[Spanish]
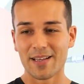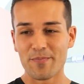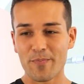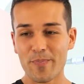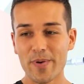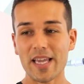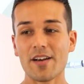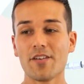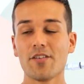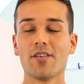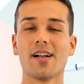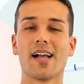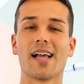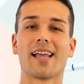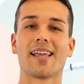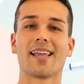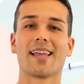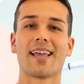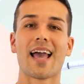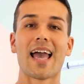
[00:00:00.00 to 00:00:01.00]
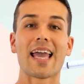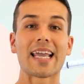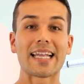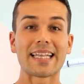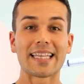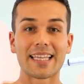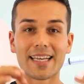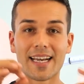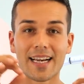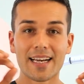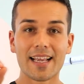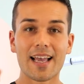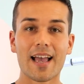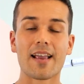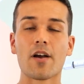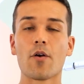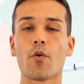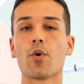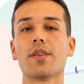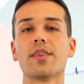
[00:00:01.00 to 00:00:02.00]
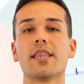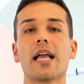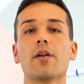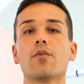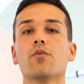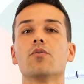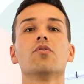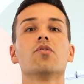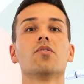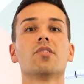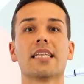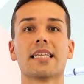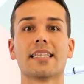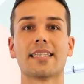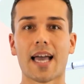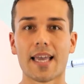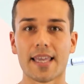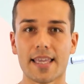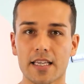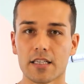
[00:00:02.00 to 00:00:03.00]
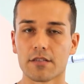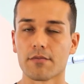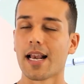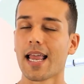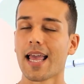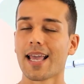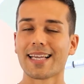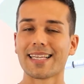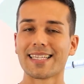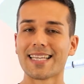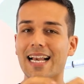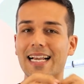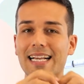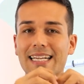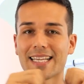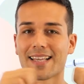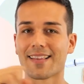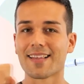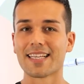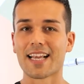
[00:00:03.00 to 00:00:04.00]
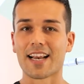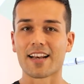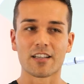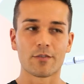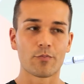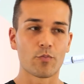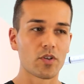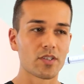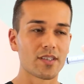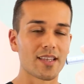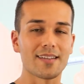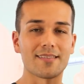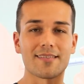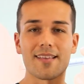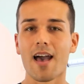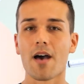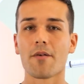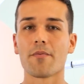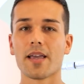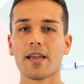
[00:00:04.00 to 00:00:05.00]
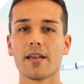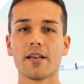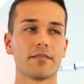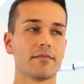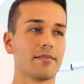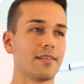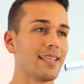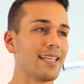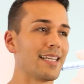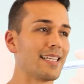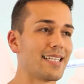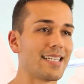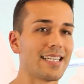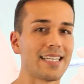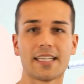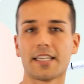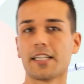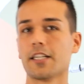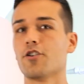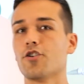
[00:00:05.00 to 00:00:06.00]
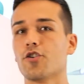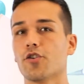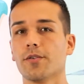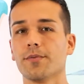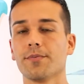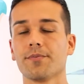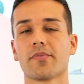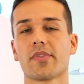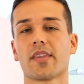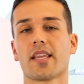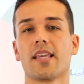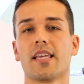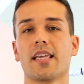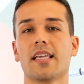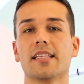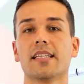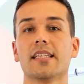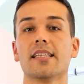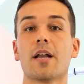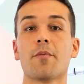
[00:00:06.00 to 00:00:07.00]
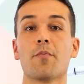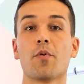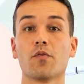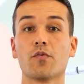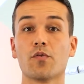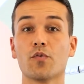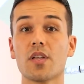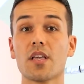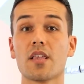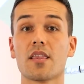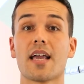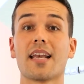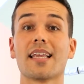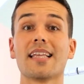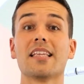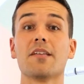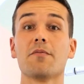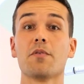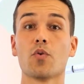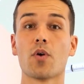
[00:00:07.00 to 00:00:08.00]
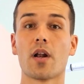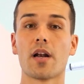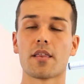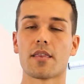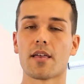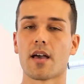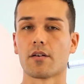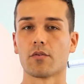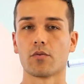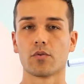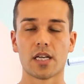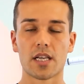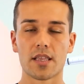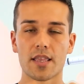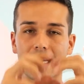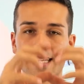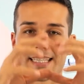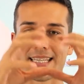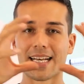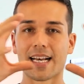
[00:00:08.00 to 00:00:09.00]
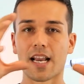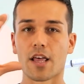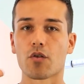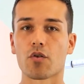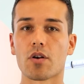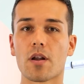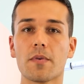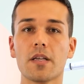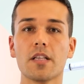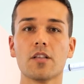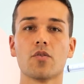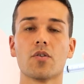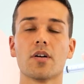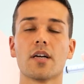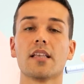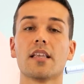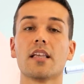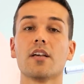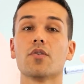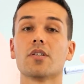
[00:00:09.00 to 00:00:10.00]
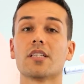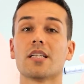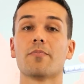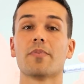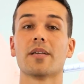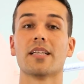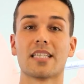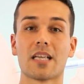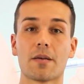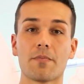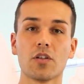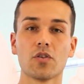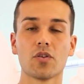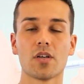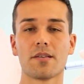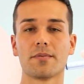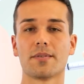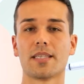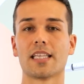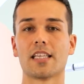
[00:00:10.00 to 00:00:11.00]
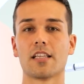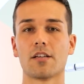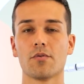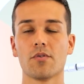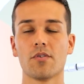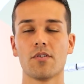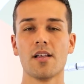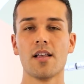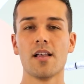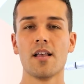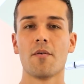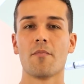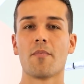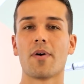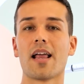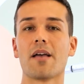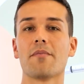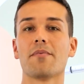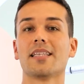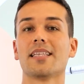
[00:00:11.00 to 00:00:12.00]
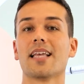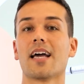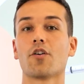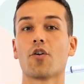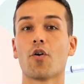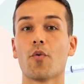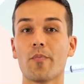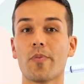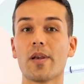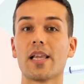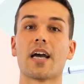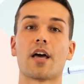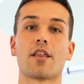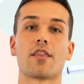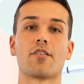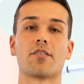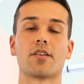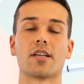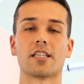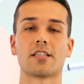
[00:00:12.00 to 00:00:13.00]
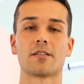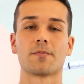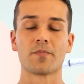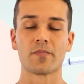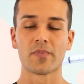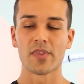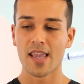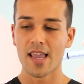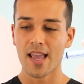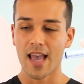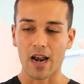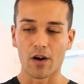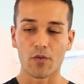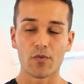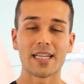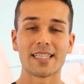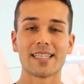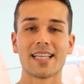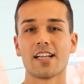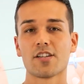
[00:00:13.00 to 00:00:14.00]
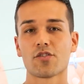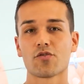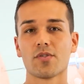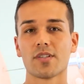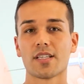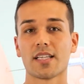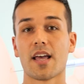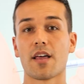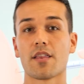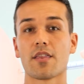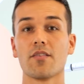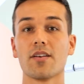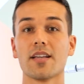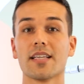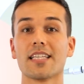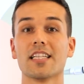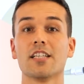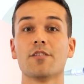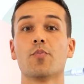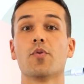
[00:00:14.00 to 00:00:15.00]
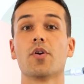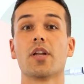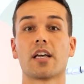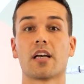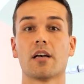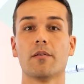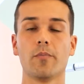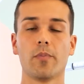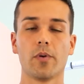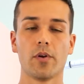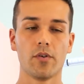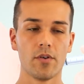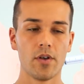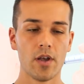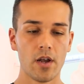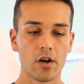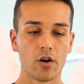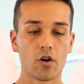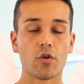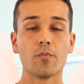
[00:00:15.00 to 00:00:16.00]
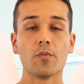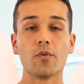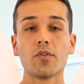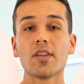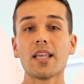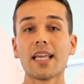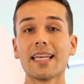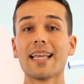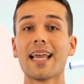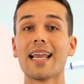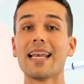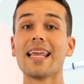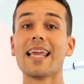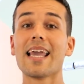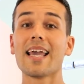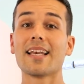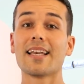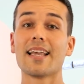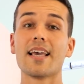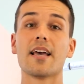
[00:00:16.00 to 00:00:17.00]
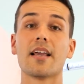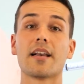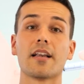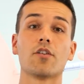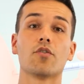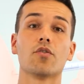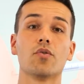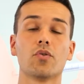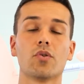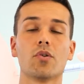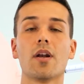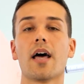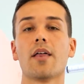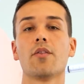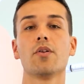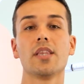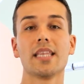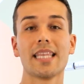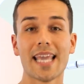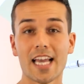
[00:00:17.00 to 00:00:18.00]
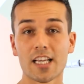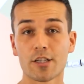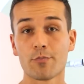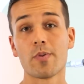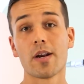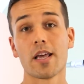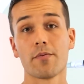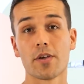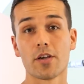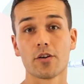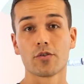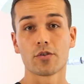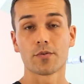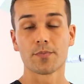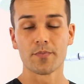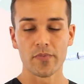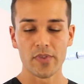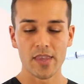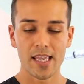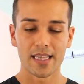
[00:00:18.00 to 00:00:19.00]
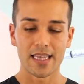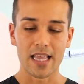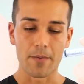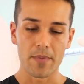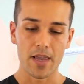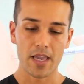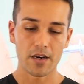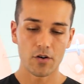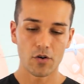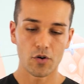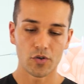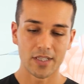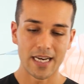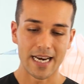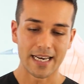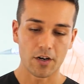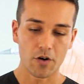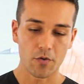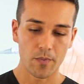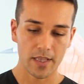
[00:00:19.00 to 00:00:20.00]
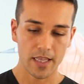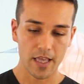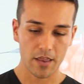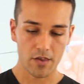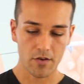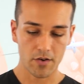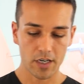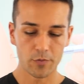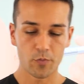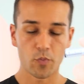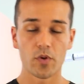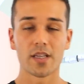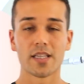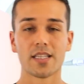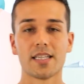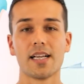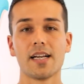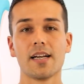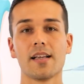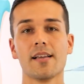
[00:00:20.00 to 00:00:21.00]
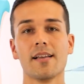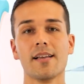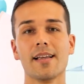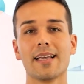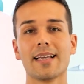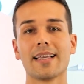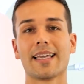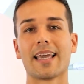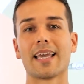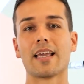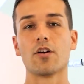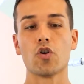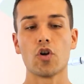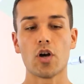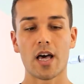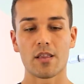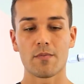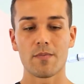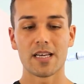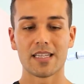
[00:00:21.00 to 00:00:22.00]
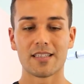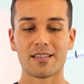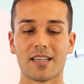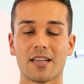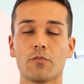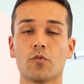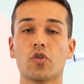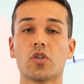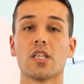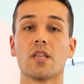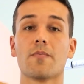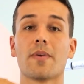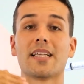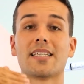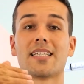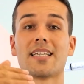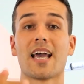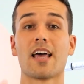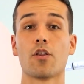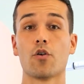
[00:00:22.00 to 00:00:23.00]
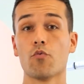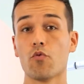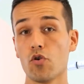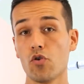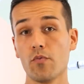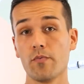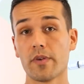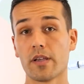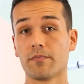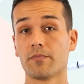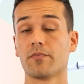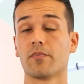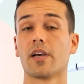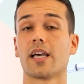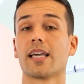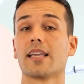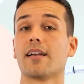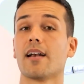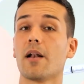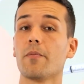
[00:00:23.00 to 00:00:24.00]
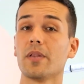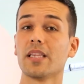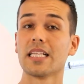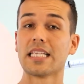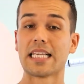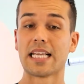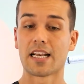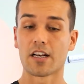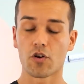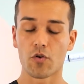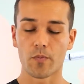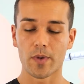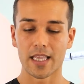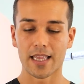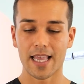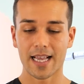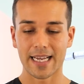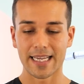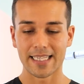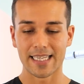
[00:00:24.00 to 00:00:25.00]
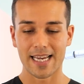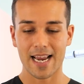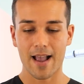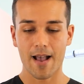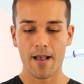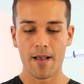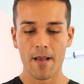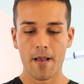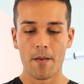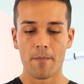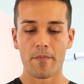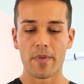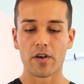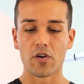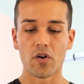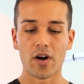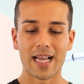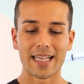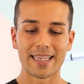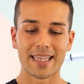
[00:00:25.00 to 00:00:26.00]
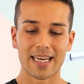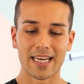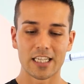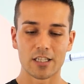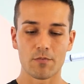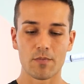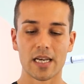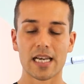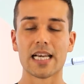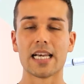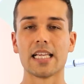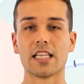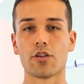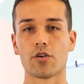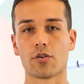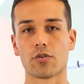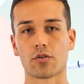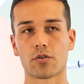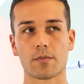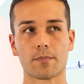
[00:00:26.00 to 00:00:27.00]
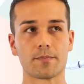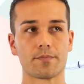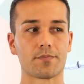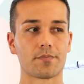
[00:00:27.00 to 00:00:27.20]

Pero eh, hay que tener en cuenta algunos detalles, ¿vale? Hay que salirse de esas respuestas de A, B, de sí, no, e intentar profundizar e individualizar, utilizar ese razonamiento crítico, ese pensamiento adaptativo para evitar complicaciones. Algunas de las consideraciones es, por ejemplo, cómo tiene el INR controlado en días previos. También otras recomendaciones puede ser que no administremos demasiado volumen. Generalmente se recomienda que sea menor a 3 mililitros.